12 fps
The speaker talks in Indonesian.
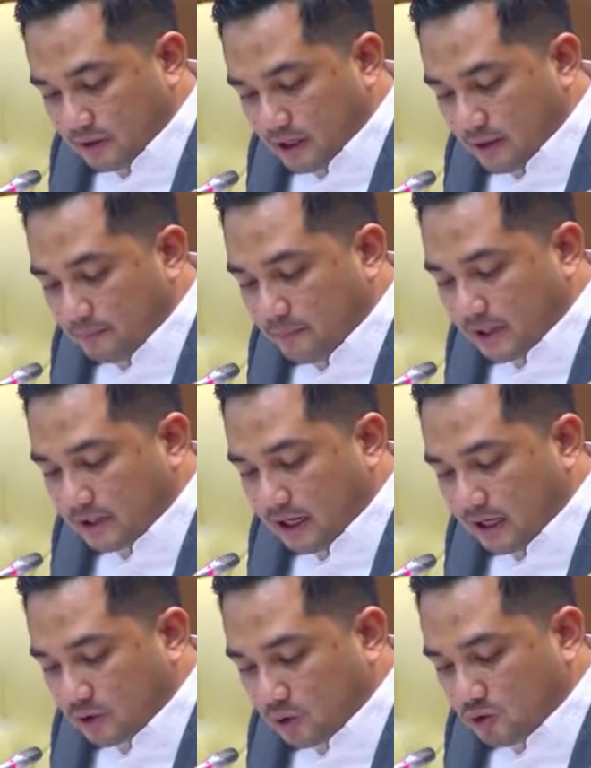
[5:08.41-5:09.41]

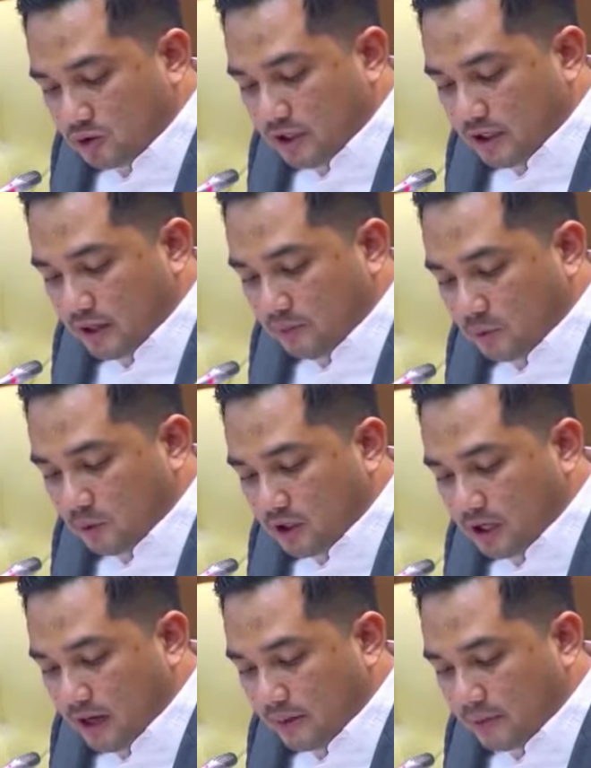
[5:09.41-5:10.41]

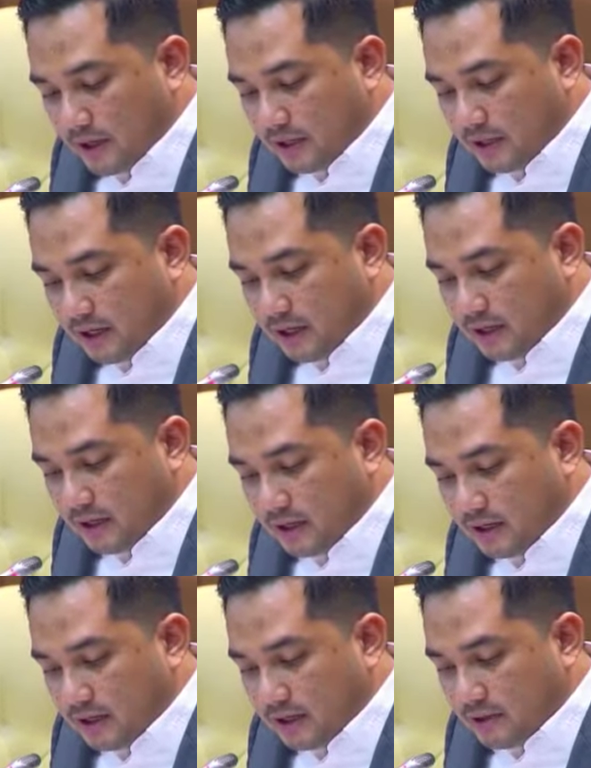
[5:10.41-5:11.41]
438-nya
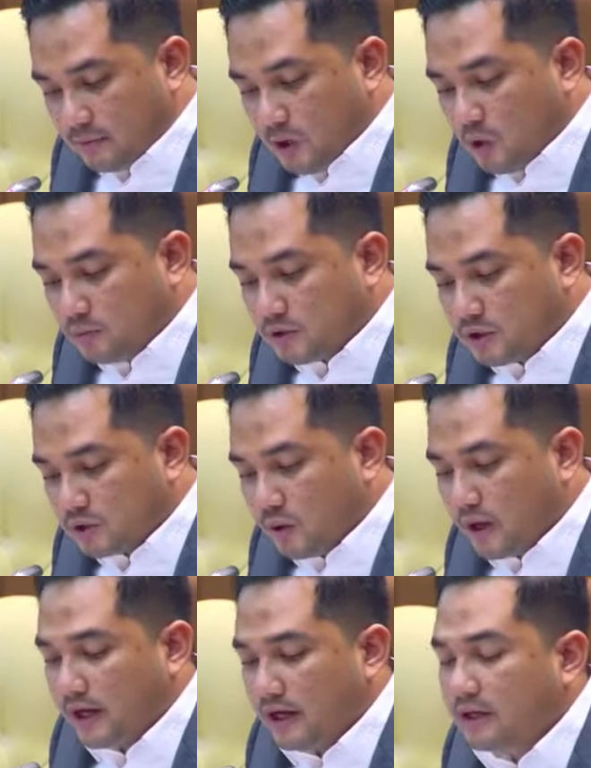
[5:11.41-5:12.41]
belum
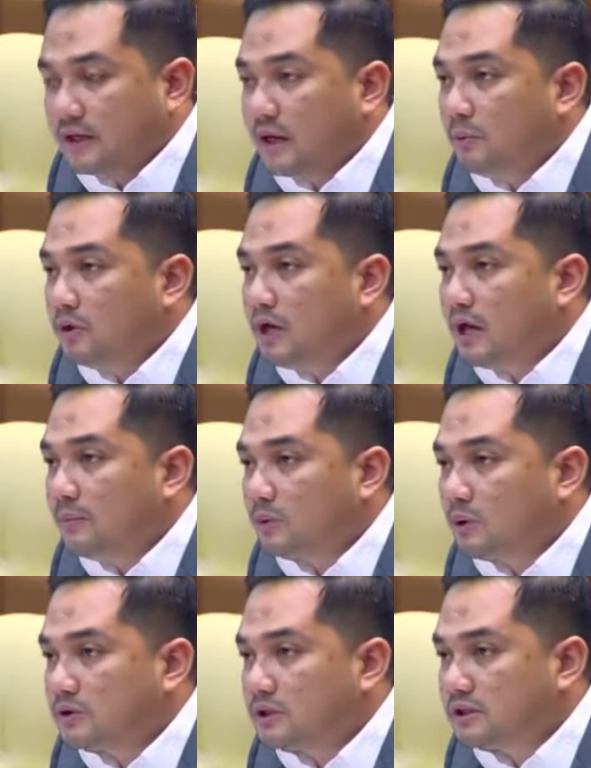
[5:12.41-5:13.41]
sesuai, namun dalam
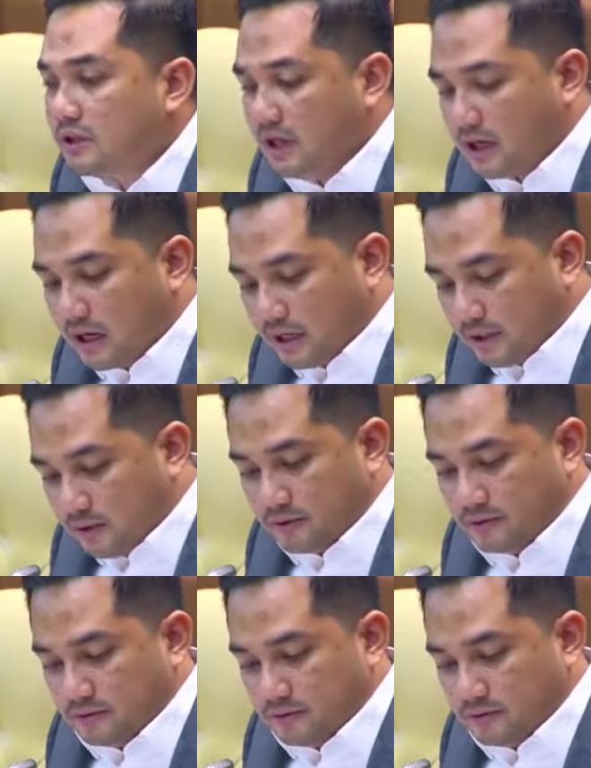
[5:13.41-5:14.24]
proses tindak lanjut.